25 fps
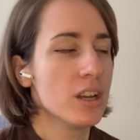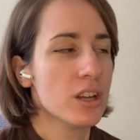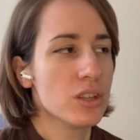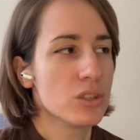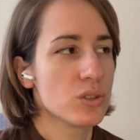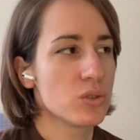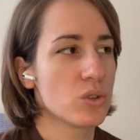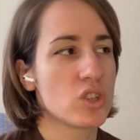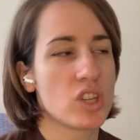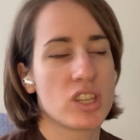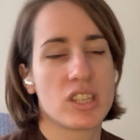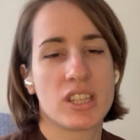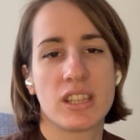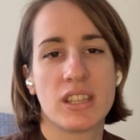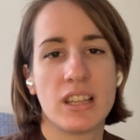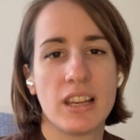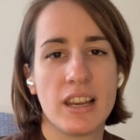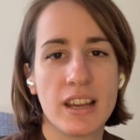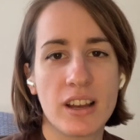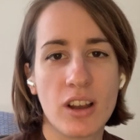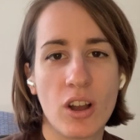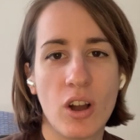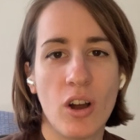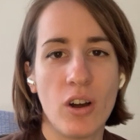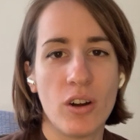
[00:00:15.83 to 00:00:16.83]
successe
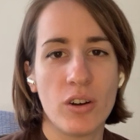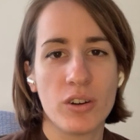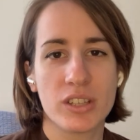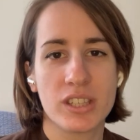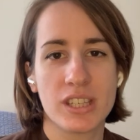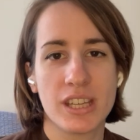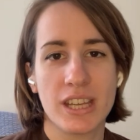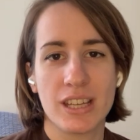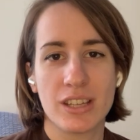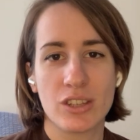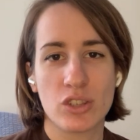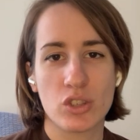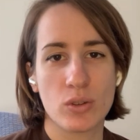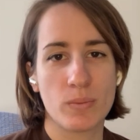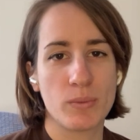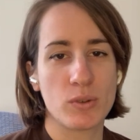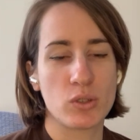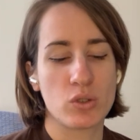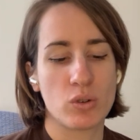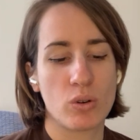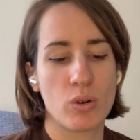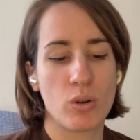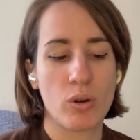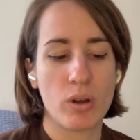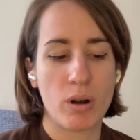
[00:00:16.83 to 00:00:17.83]
delle cose, insomma
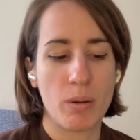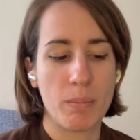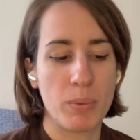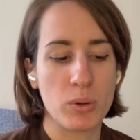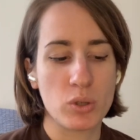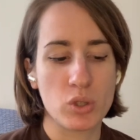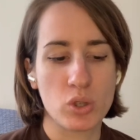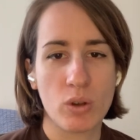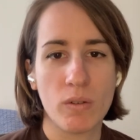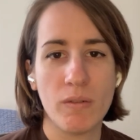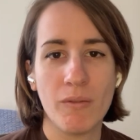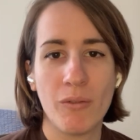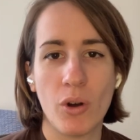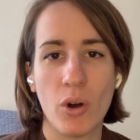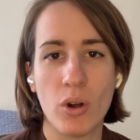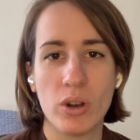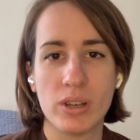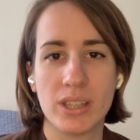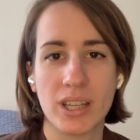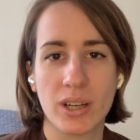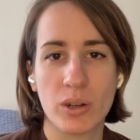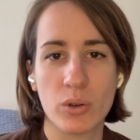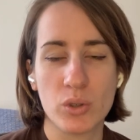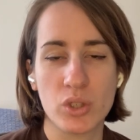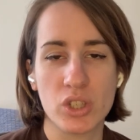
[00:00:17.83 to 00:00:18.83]
sono ancora un po'
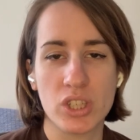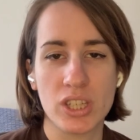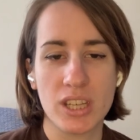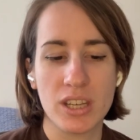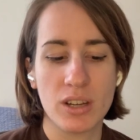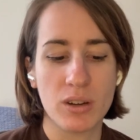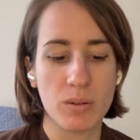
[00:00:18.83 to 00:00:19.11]
sconvolta così,